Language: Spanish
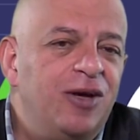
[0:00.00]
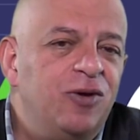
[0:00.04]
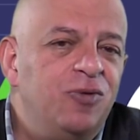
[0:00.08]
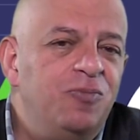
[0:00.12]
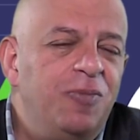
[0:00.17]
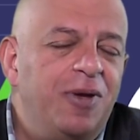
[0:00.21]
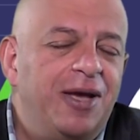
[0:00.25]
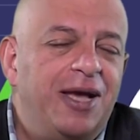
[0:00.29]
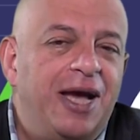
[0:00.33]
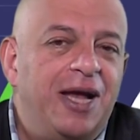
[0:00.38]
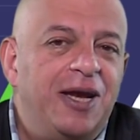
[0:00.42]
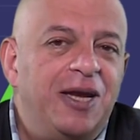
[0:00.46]

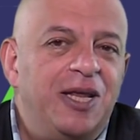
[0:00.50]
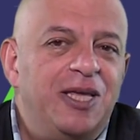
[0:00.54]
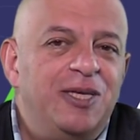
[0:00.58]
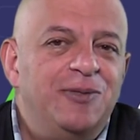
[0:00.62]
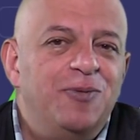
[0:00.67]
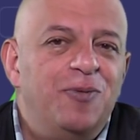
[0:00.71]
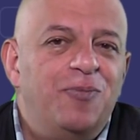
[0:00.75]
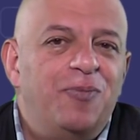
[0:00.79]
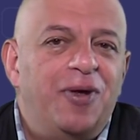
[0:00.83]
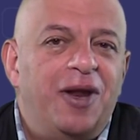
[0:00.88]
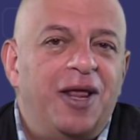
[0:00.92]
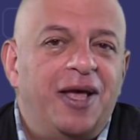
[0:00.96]
un
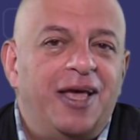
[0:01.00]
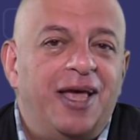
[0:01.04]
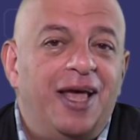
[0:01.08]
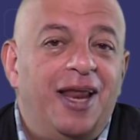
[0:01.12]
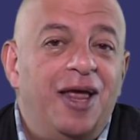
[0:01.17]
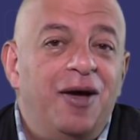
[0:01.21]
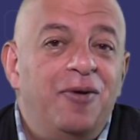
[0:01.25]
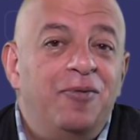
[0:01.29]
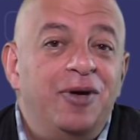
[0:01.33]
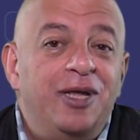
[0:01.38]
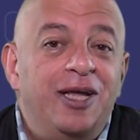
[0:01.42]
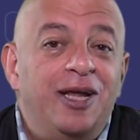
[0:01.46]
mecanismo para que
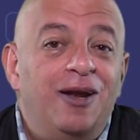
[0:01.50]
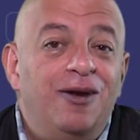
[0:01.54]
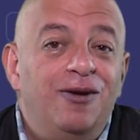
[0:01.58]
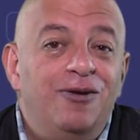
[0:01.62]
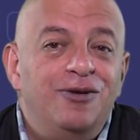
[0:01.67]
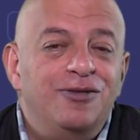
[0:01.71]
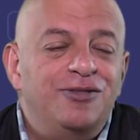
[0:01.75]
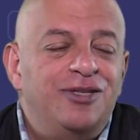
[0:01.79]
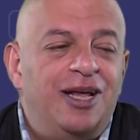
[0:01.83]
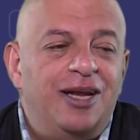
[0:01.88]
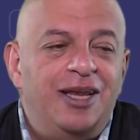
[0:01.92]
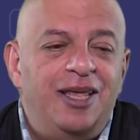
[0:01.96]
al
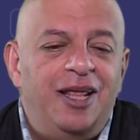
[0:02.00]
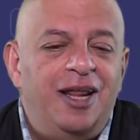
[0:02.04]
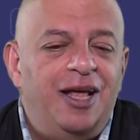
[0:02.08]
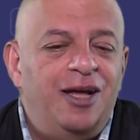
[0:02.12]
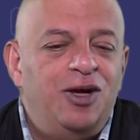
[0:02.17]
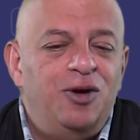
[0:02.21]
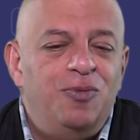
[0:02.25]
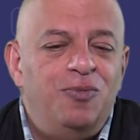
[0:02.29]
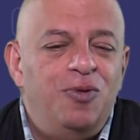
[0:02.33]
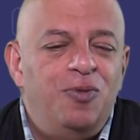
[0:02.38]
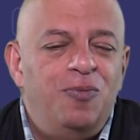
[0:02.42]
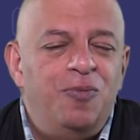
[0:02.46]
abrirlo
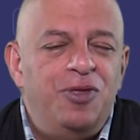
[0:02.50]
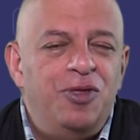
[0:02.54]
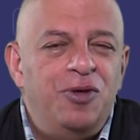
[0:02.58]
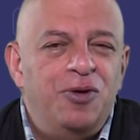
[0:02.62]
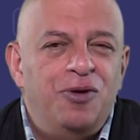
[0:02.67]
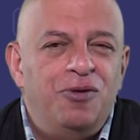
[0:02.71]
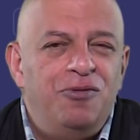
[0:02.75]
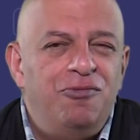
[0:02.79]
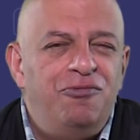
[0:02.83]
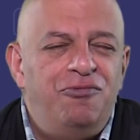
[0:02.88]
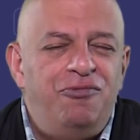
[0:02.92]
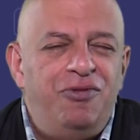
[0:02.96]
saliera como
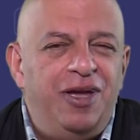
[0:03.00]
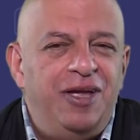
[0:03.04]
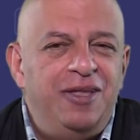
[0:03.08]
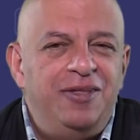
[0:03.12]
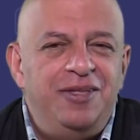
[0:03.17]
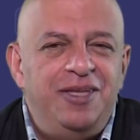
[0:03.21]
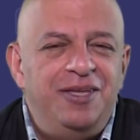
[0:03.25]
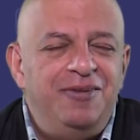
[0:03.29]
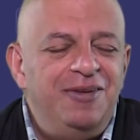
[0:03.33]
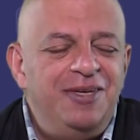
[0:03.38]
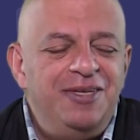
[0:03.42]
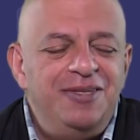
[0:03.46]
medio
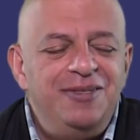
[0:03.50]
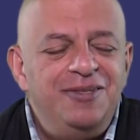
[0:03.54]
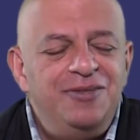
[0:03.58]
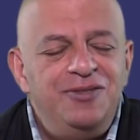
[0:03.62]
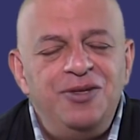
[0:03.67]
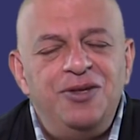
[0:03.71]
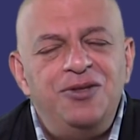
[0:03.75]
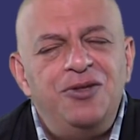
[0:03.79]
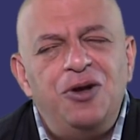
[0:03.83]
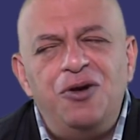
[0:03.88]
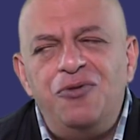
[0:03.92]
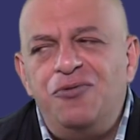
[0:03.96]
confeti,
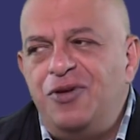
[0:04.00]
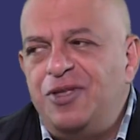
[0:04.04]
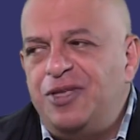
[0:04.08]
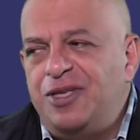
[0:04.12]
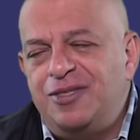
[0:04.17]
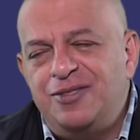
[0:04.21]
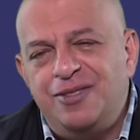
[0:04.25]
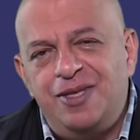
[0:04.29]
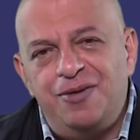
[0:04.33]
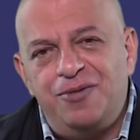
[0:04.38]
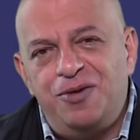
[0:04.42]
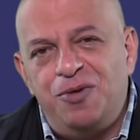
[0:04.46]
no, no
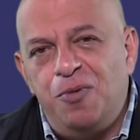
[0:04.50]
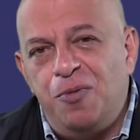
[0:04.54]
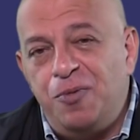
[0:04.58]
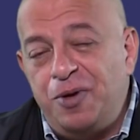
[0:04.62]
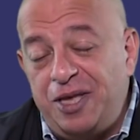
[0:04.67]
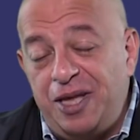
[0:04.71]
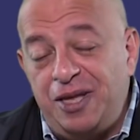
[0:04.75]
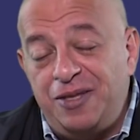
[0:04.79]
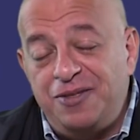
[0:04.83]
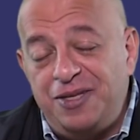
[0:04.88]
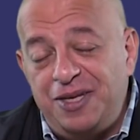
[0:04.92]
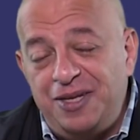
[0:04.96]
confeti, como
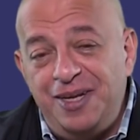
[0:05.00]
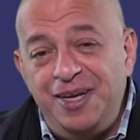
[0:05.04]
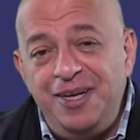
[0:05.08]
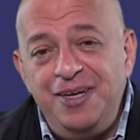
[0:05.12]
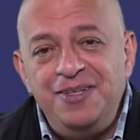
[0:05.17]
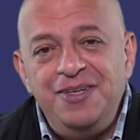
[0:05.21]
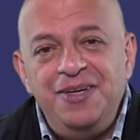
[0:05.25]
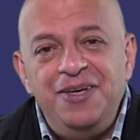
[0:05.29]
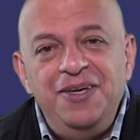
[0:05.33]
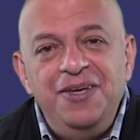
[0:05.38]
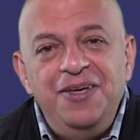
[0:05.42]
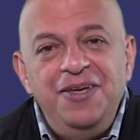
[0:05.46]
brillantina.
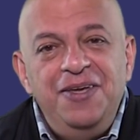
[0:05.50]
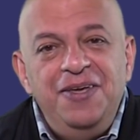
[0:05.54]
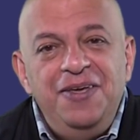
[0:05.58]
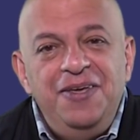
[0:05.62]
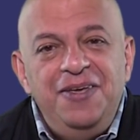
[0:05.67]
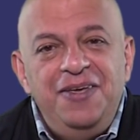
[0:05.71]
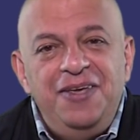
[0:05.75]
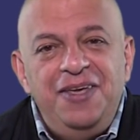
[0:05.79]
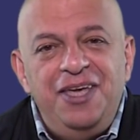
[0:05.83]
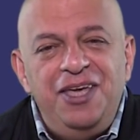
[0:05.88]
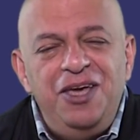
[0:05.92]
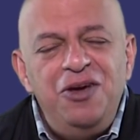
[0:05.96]

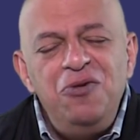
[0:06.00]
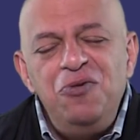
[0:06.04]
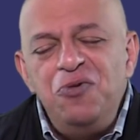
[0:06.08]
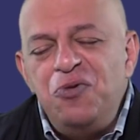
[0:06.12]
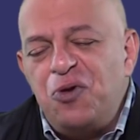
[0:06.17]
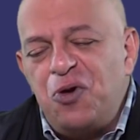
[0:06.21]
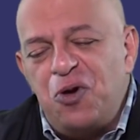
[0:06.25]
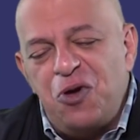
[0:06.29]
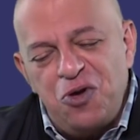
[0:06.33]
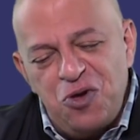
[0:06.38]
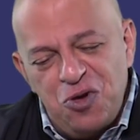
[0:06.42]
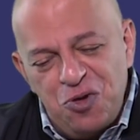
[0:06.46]
Eh,
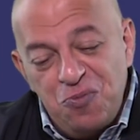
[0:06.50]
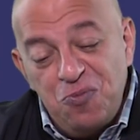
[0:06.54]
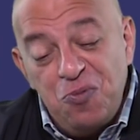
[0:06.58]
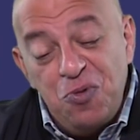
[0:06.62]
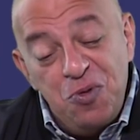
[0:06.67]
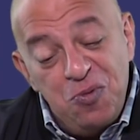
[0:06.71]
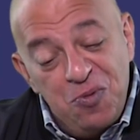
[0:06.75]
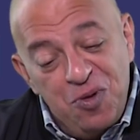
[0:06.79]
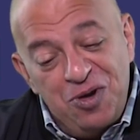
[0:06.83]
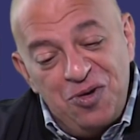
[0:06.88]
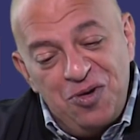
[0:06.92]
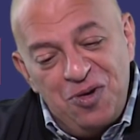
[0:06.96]
un rollo,
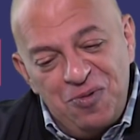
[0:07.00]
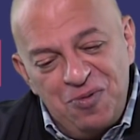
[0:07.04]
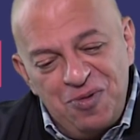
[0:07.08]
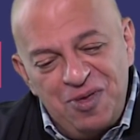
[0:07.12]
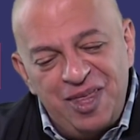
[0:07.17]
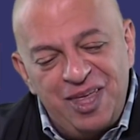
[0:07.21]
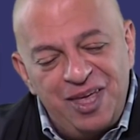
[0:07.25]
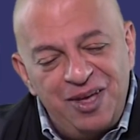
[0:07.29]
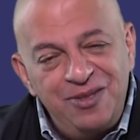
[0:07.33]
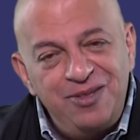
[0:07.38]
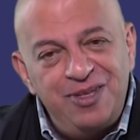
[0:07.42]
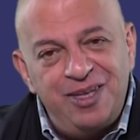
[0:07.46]
muy bueno el
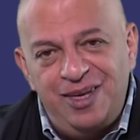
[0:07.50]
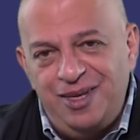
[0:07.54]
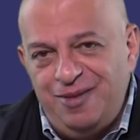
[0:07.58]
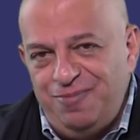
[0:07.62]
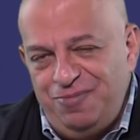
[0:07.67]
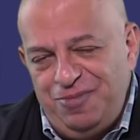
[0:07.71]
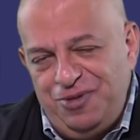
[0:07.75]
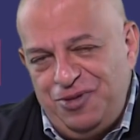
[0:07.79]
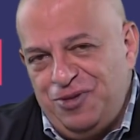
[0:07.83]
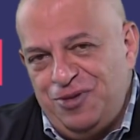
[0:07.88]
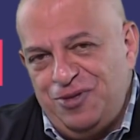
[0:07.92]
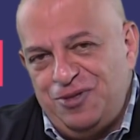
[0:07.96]
video, tiene
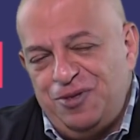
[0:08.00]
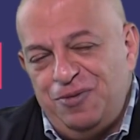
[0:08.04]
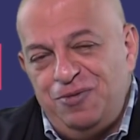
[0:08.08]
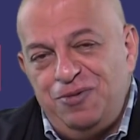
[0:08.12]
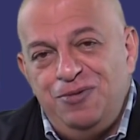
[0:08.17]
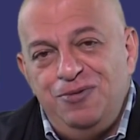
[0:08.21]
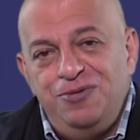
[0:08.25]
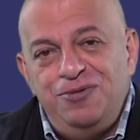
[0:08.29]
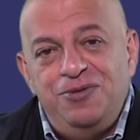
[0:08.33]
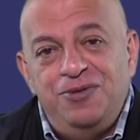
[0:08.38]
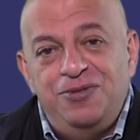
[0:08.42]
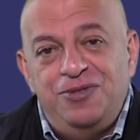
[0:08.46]
millones de
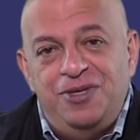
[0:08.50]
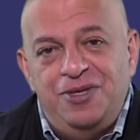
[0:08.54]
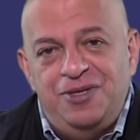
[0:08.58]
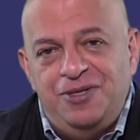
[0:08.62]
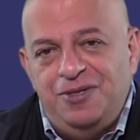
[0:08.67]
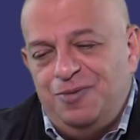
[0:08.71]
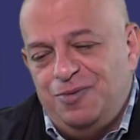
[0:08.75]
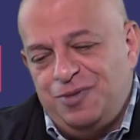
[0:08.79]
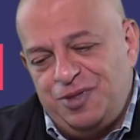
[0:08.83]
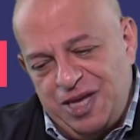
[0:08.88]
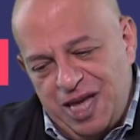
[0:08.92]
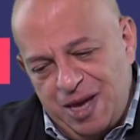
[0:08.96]
views, no sé
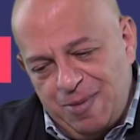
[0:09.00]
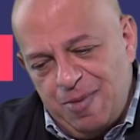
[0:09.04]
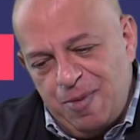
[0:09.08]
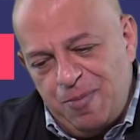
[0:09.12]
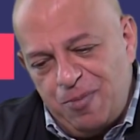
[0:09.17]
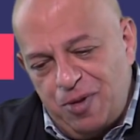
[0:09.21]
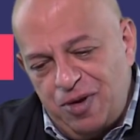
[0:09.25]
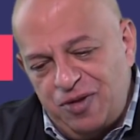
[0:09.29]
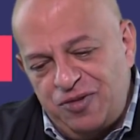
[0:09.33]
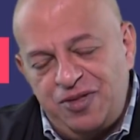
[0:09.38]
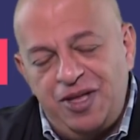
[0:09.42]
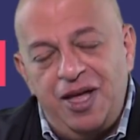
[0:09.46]
cómo se llama,
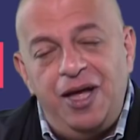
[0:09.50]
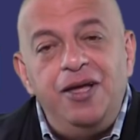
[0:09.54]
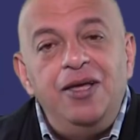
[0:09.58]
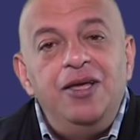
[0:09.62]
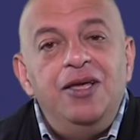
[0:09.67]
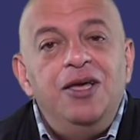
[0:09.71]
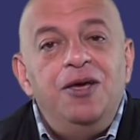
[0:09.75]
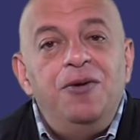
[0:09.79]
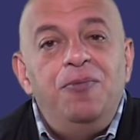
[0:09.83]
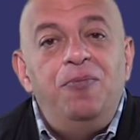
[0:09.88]
pero ahí está